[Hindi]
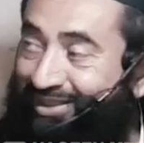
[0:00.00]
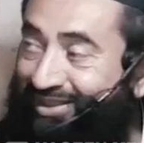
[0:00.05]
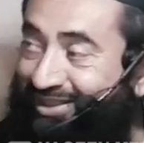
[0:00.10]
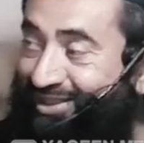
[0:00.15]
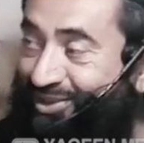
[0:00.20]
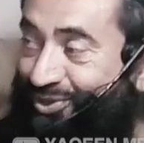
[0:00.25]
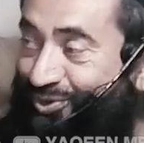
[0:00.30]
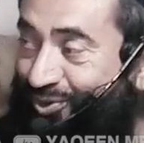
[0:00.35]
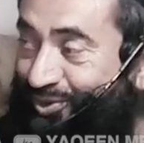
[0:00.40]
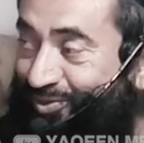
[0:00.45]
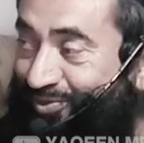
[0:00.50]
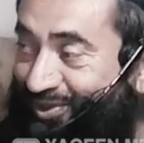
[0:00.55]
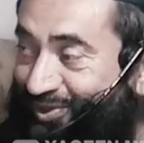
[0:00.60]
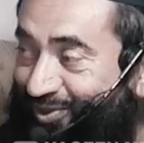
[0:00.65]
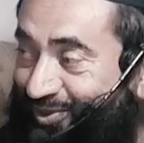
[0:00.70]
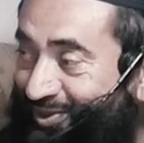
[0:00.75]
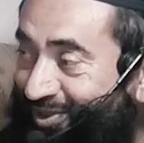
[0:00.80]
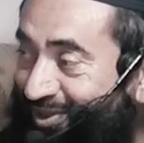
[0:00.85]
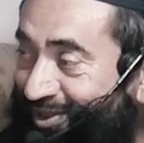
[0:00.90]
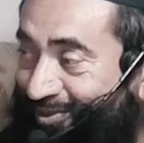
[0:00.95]
डिस्को
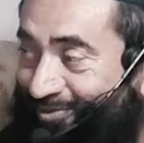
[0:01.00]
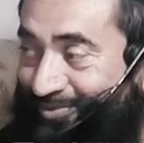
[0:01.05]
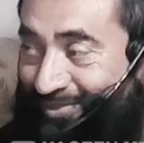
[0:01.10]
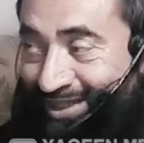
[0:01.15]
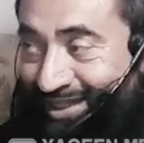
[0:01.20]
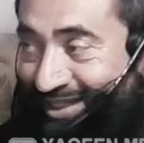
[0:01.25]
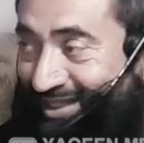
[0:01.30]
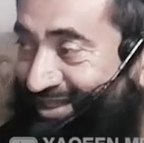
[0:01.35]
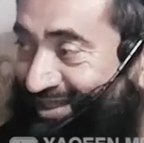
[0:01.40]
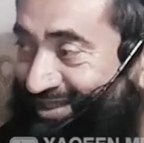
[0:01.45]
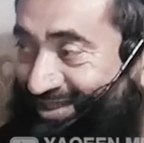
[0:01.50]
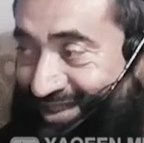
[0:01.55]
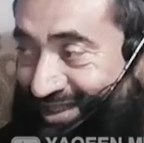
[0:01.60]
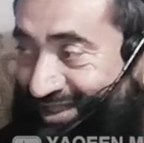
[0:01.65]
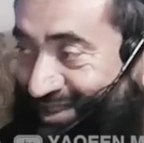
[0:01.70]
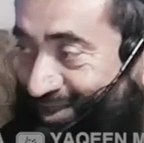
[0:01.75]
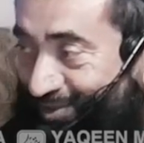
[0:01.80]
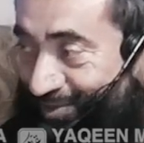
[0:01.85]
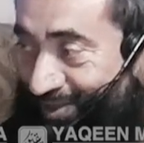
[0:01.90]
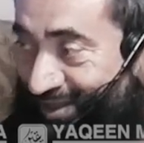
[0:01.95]
बनो मैंने
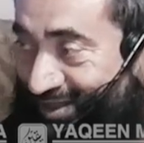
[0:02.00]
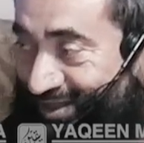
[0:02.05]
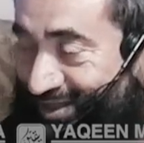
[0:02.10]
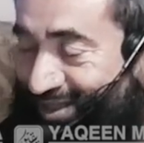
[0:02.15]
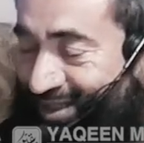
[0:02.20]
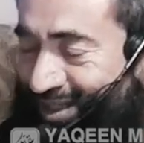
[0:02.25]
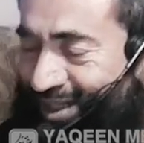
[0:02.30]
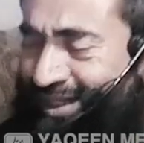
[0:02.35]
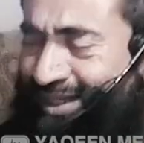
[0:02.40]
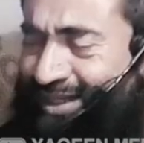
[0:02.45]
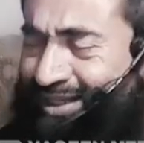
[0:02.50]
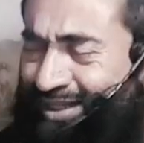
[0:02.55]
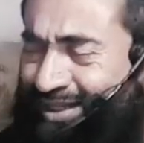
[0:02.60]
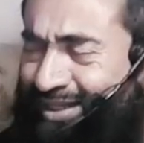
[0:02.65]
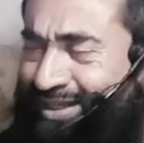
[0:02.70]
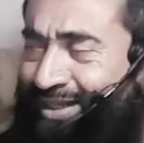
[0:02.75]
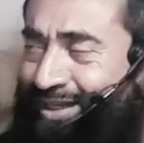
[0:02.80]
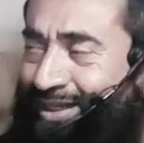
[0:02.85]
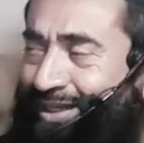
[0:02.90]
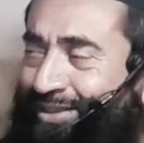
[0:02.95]
रस्सी नहीं बांधती हाँ
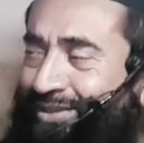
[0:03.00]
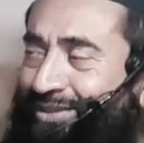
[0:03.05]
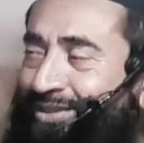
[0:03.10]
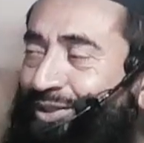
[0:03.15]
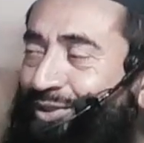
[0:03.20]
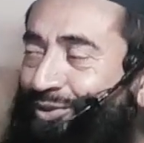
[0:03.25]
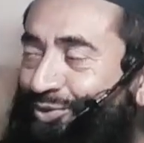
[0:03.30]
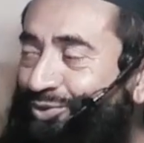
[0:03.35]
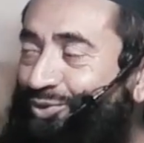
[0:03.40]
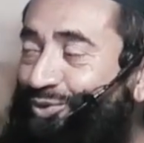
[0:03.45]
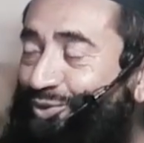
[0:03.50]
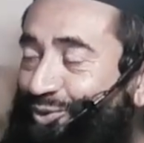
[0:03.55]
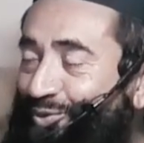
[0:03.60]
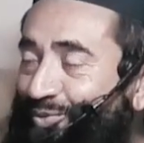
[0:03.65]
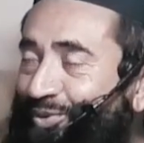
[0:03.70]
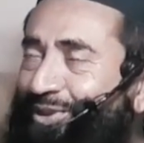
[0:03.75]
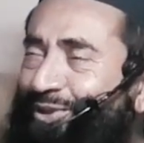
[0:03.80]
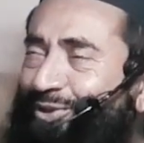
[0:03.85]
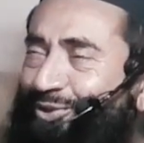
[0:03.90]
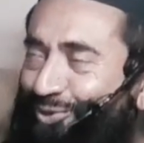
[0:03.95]
इल्ला अंदाओ तो
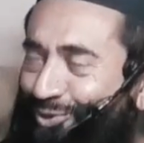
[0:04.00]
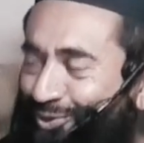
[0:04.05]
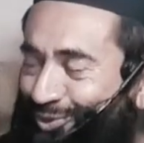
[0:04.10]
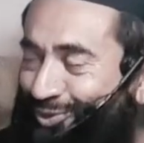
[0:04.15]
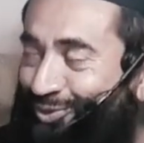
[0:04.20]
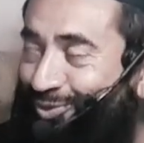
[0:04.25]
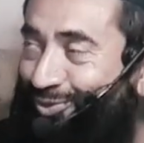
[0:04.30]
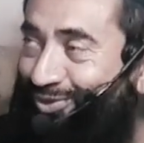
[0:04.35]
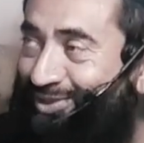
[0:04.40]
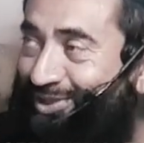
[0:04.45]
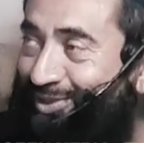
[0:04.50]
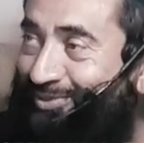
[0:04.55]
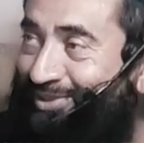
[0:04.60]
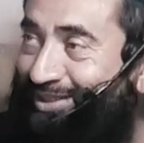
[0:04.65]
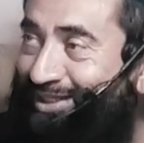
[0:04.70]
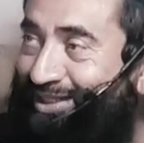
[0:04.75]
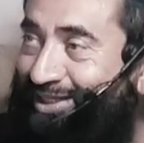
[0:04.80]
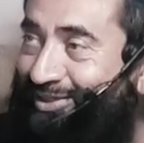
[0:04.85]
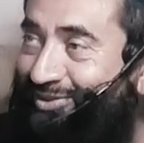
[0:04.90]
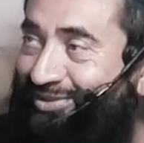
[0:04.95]
कुम दूर दूर से
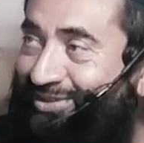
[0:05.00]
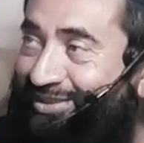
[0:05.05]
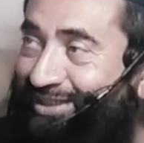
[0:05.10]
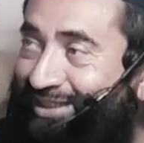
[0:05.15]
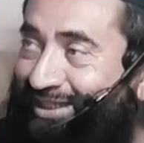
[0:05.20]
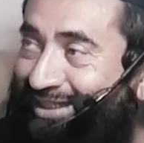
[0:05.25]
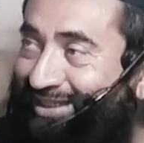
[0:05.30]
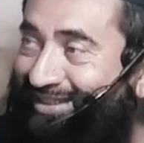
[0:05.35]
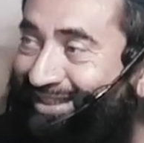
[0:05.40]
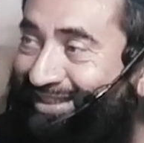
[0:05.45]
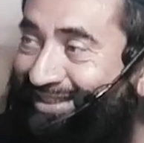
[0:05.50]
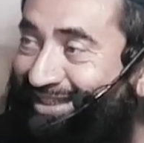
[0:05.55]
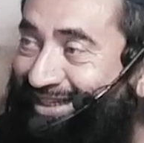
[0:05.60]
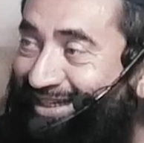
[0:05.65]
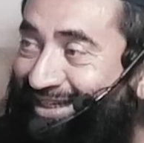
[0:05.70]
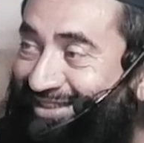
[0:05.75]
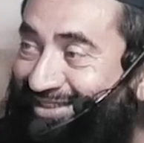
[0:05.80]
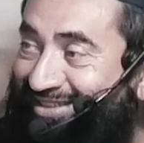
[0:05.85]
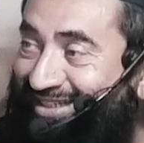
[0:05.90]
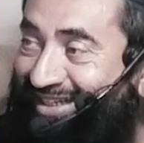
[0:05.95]
मैंने कहा सड़े दल
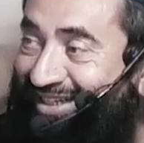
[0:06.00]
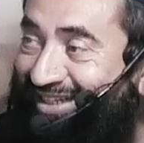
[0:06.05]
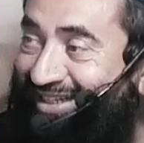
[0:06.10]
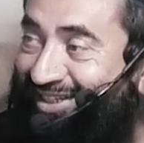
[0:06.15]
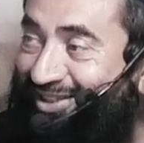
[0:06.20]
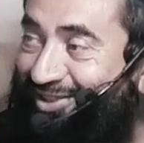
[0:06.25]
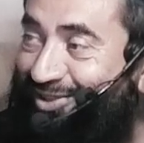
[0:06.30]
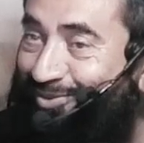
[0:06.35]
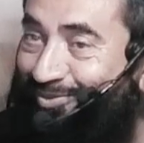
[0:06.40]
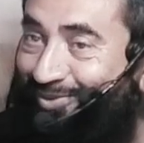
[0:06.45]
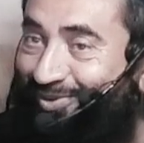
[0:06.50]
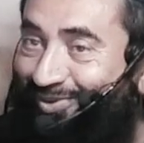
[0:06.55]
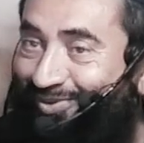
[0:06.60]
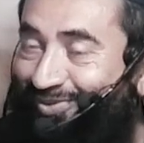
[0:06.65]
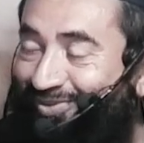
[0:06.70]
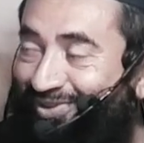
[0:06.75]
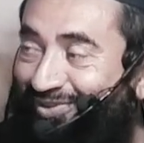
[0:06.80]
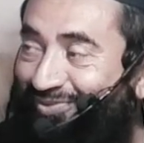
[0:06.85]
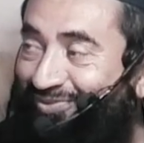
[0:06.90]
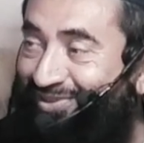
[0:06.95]
तराशा तुम
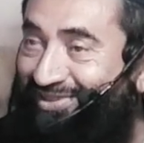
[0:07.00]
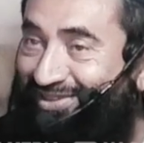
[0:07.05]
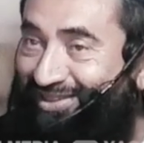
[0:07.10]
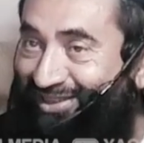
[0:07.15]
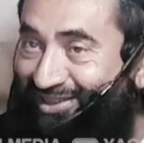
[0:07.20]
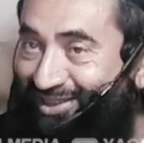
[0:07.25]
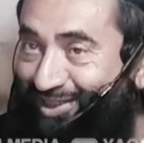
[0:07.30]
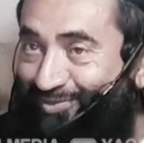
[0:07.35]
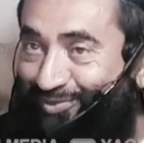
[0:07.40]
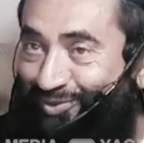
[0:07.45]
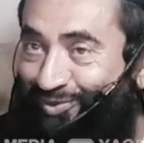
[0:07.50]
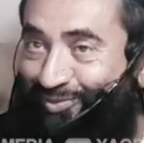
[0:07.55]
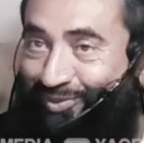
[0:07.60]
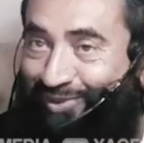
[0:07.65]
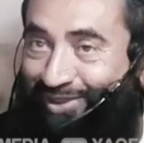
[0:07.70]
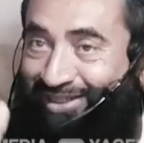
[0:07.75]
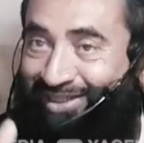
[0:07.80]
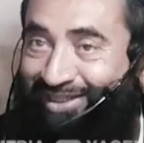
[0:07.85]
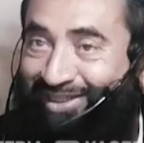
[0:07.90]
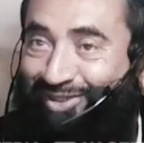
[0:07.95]
लोगों ने फस्त जब तुम
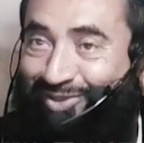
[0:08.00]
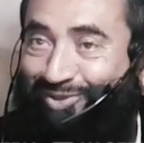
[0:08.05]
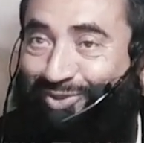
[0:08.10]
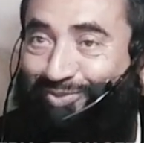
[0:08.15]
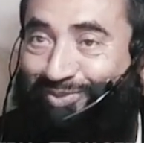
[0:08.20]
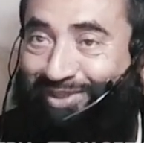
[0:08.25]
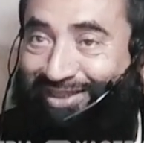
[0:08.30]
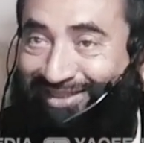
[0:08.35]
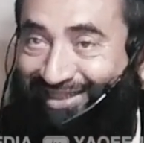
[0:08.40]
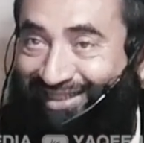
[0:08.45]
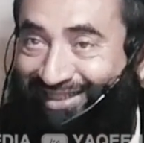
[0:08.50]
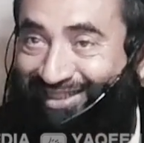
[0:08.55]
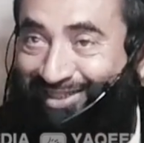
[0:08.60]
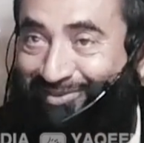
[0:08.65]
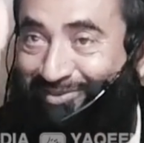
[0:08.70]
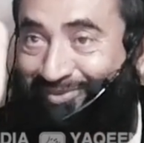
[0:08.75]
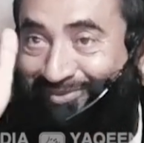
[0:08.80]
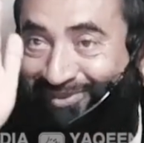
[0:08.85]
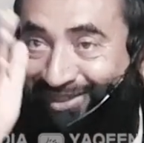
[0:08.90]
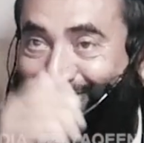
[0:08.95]
ली तुमने
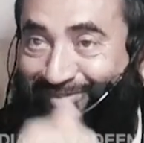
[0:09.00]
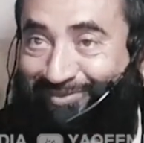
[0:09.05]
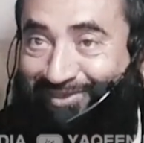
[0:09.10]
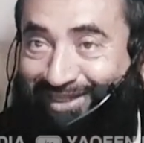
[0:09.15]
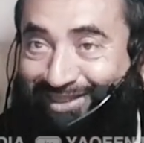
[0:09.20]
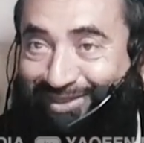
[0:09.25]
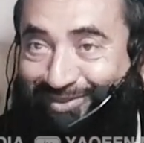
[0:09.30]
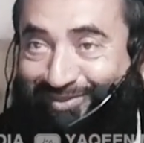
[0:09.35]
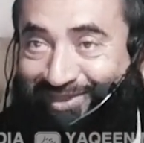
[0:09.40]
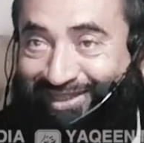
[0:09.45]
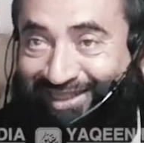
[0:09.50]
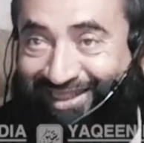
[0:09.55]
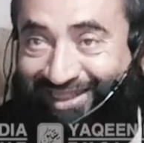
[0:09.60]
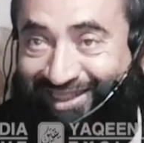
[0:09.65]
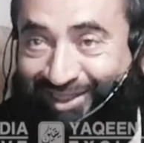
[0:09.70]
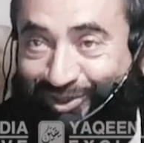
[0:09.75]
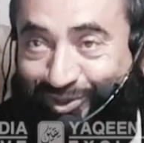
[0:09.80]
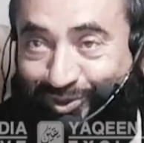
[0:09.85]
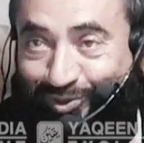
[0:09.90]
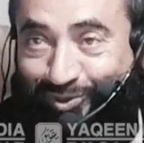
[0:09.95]
जल्दी में मेरी बात मानी
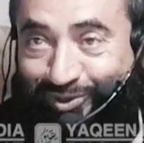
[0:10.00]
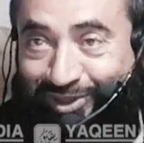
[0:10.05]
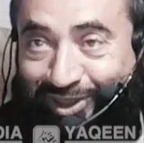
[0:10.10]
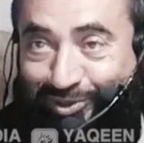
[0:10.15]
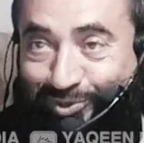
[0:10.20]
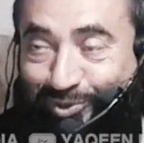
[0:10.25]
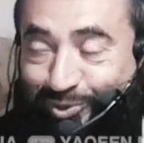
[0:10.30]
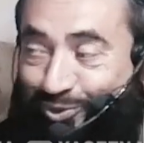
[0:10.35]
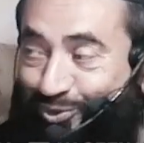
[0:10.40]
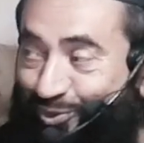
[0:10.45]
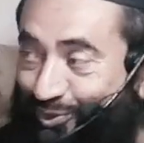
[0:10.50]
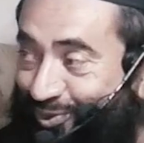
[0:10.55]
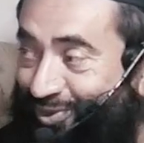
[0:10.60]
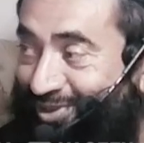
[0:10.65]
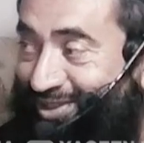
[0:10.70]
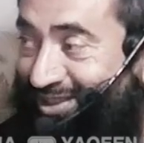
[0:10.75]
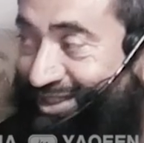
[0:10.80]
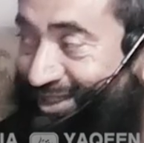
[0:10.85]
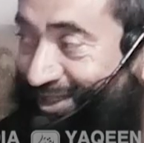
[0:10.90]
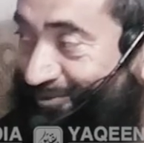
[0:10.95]
खुदा को छोड़
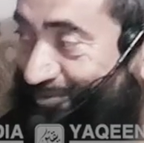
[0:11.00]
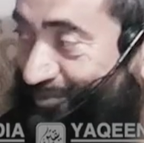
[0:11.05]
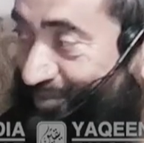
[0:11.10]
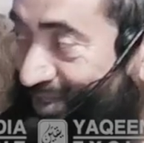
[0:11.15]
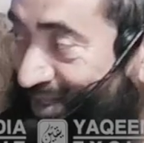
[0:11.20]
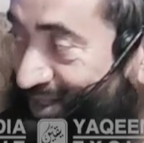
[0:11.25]
दिया